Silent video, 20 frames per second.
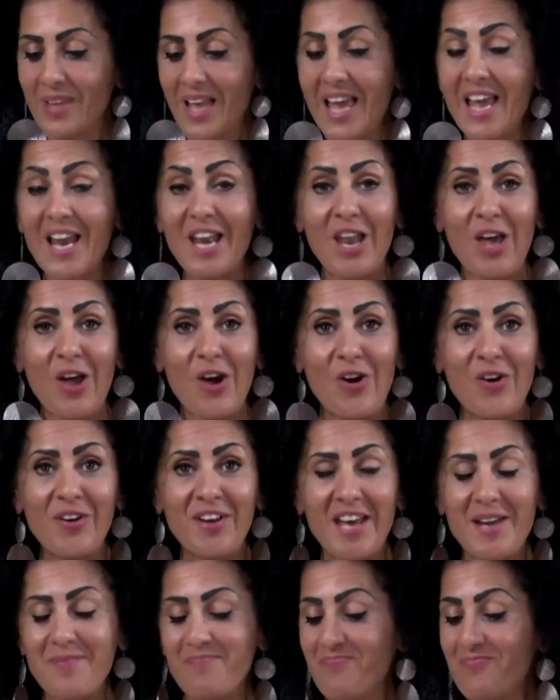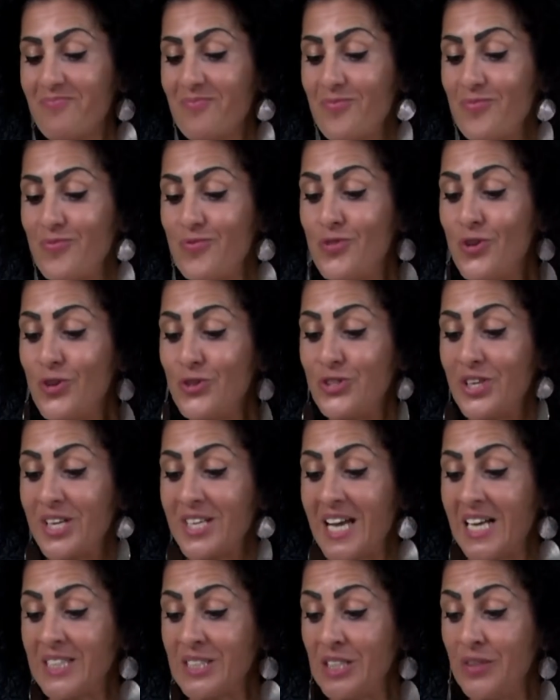Leone, non
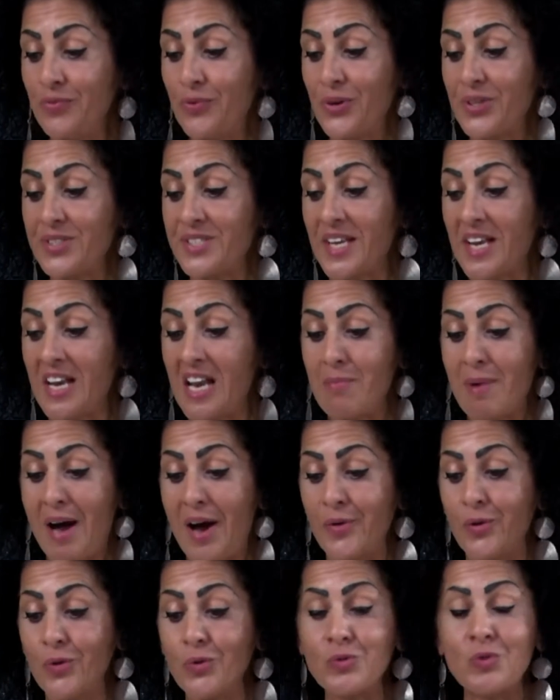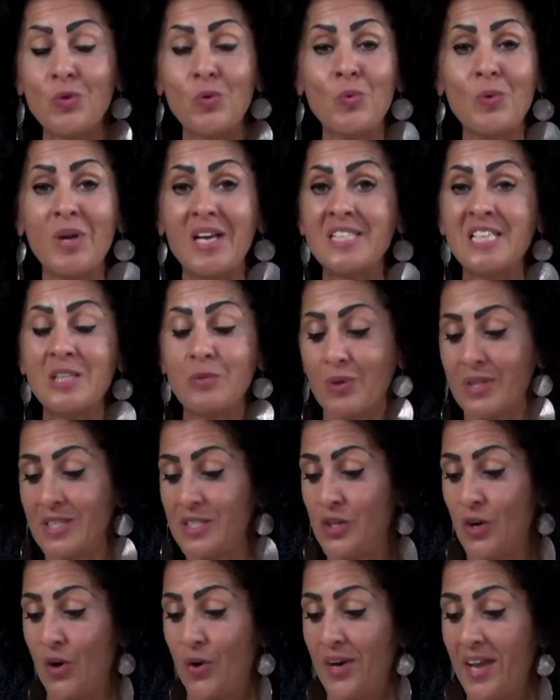cercate di forzare la mano su una
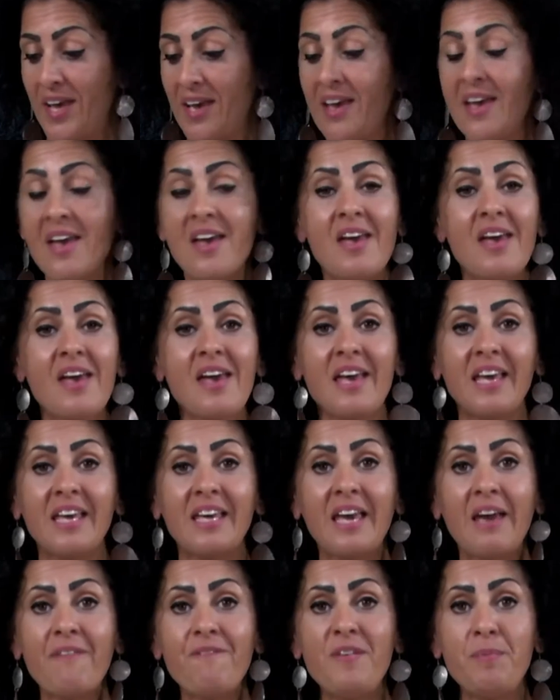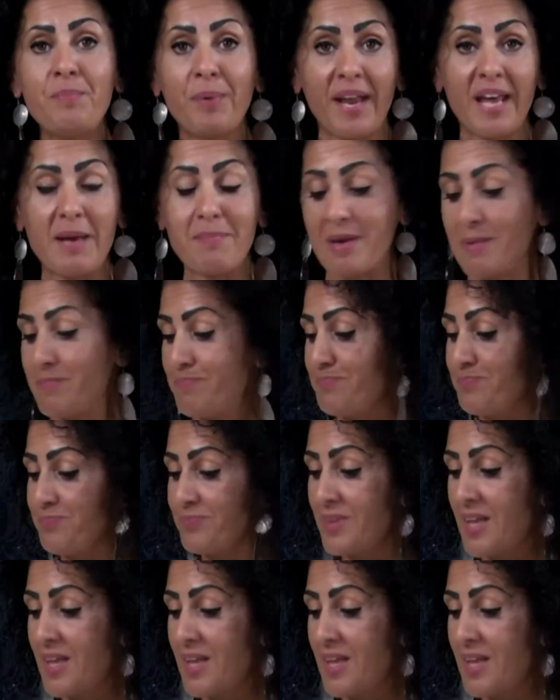situazione che vi preme.